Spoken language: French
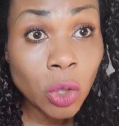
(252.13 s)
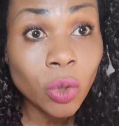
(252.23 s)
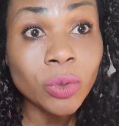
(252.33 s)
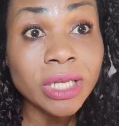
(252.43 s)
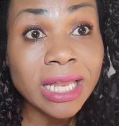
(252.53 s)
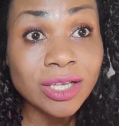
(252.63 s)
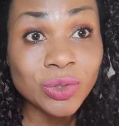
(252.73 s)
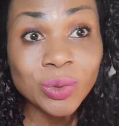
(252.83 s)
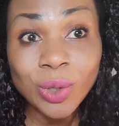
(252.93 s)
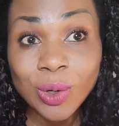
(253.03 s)
On est
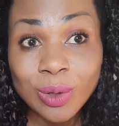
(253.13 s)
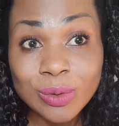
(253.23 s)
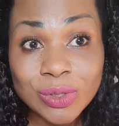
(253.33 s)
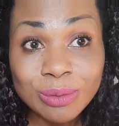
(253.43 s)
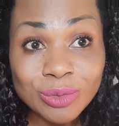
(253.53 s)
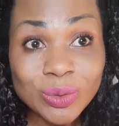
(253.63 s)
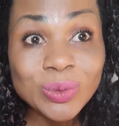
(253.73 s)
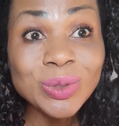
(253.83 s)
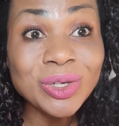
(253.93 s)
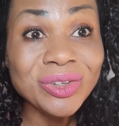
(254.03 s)
nature, on consomme
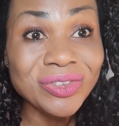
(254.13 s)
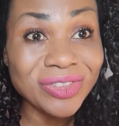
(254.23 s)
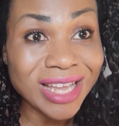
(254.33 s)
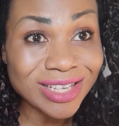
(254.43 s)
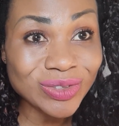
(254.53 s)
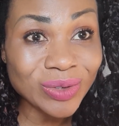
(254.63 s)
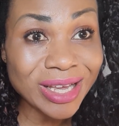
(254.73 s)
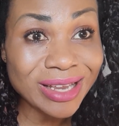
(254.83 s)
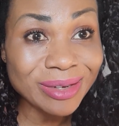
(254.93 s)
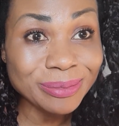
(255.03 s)
du
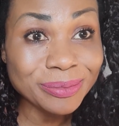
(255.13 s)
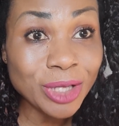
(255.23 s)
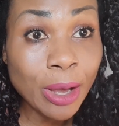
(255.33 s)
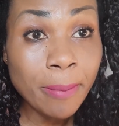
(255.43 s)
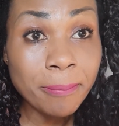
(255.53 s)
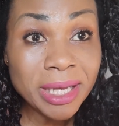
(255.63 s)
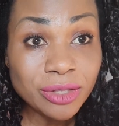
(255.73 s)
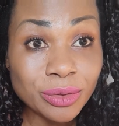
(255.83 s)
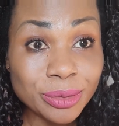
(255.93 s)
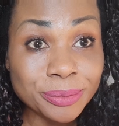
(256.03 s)
naturel.
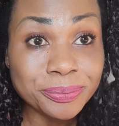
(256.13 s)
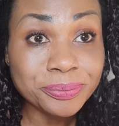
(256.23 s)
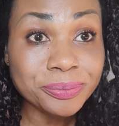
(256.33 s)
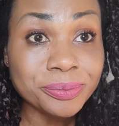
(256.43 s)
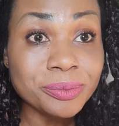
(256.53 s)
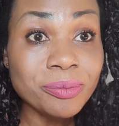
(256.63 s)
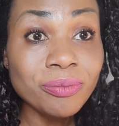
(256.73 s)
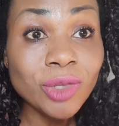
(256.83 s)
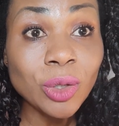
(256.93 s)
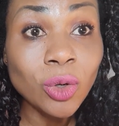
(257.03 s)
Maintenant,
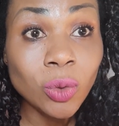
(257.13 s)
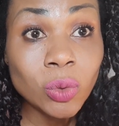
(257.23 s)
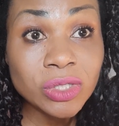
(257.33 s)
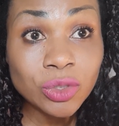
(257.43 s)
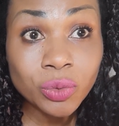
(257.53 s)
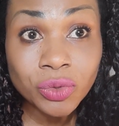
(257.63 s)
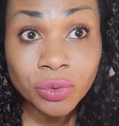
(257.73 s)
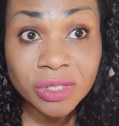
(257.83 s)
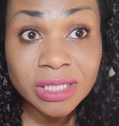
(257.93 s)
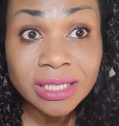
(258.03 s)
on sait tous
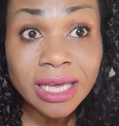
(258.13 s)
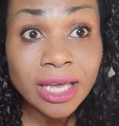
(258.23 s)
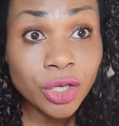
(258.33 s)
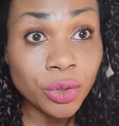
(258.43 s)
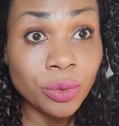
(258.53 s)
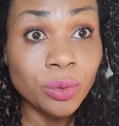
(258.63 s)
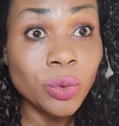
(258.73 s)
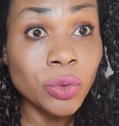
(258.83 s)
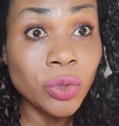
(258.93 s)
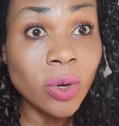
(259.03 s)
aussi que
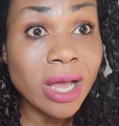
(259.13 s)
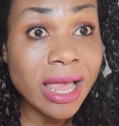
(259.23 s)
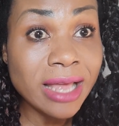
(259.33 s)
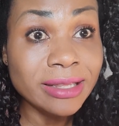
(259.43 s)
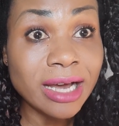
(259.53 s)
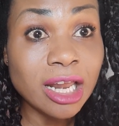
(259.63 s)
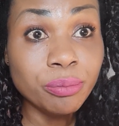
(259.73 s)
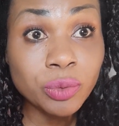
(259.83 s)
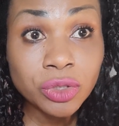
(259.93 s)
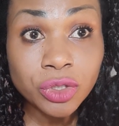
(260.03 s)
l'oignon aide à la
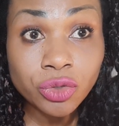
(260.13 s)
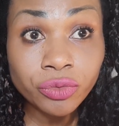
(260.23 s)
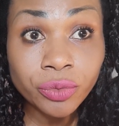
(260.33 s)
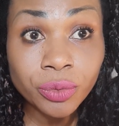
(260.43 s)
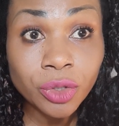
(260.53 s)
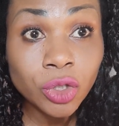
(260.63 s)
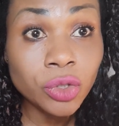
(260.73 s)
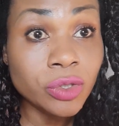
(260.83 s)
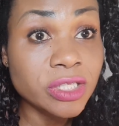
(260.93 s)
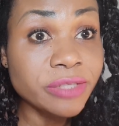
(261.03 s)
pousse des cheveux.
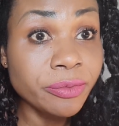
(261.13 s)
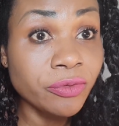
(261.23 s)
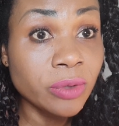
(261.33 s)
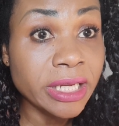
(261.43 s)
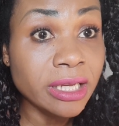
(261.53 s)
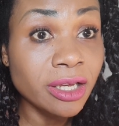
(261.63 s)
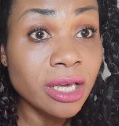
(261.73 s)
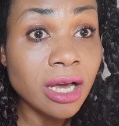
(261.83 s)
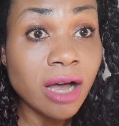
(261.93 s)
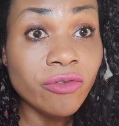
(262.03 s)
Donc, si vous voulez
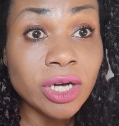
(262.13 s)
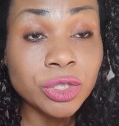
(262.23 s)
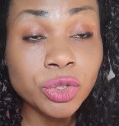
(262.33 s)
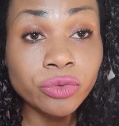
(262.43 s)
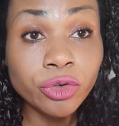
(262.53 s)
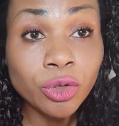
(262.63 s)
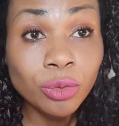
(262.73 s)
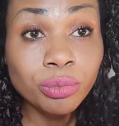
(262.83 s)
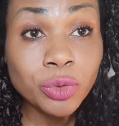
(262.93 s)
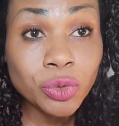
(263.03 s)
avoir des cheveux
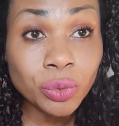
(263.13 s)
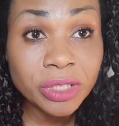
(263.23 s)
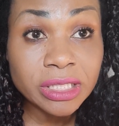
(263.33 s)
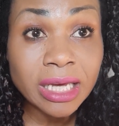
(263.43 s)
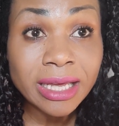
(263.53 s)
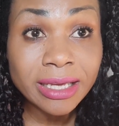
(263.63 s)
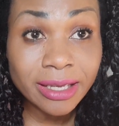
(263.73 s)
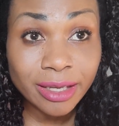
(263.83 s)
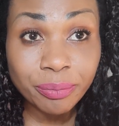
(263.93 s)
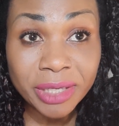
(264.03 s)
plus solides
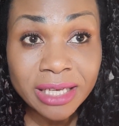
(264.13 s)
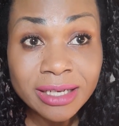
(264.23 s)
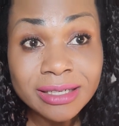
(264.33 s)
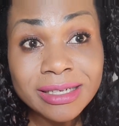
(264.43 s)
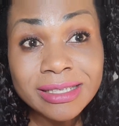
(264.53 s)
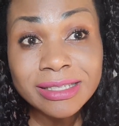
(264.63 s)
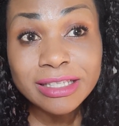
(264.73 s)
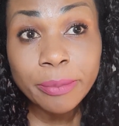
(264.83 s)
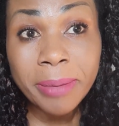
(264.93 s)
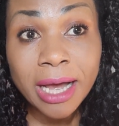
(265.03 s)
et épais,
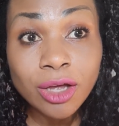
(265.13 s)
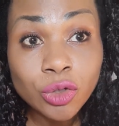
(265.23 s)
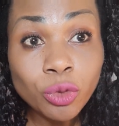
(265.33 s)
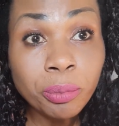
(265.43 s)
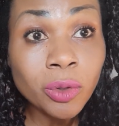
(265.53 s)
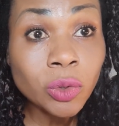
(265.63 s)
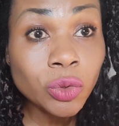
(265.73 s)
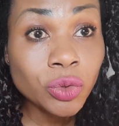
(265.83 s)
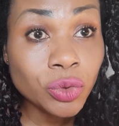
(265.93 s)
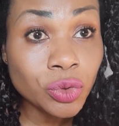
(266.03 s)
n'hésitez pas de prendre le
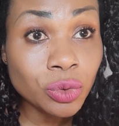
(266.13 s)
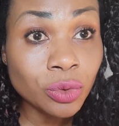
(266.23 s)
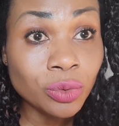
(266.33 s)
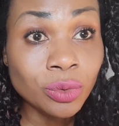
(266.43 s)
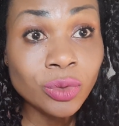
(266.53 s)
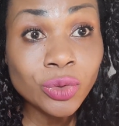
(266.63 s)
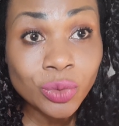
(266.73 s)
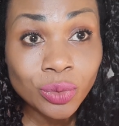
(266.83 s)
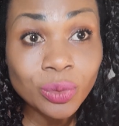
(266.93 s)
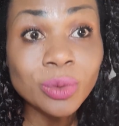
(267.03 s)
jus le
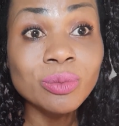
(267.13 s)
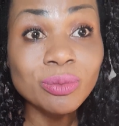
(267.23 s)
jus de